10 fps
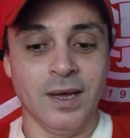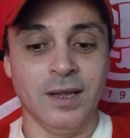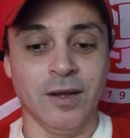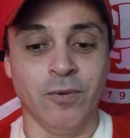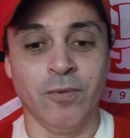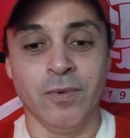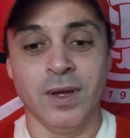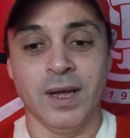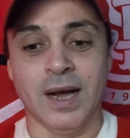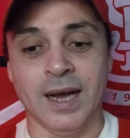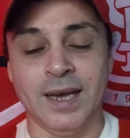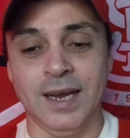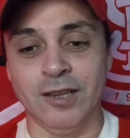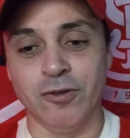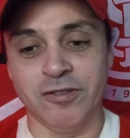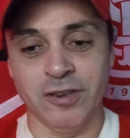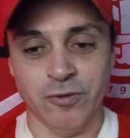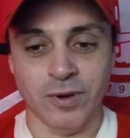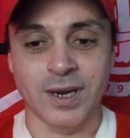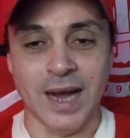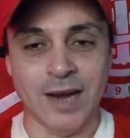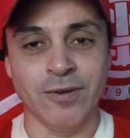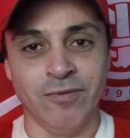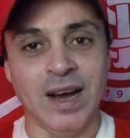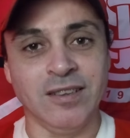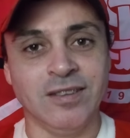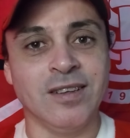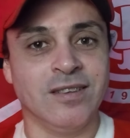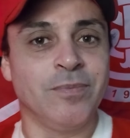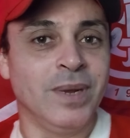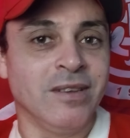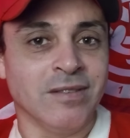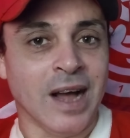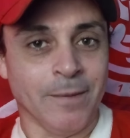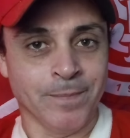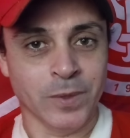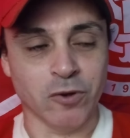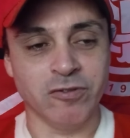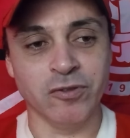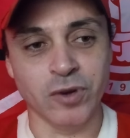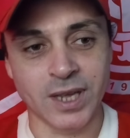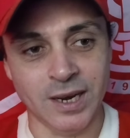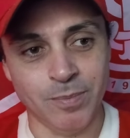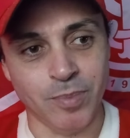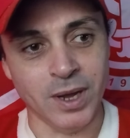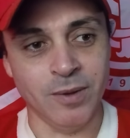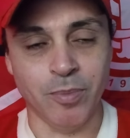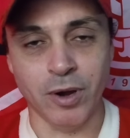Então, aquele torcedor, claro, vai se sensibilizar. Torcedor que ele, ele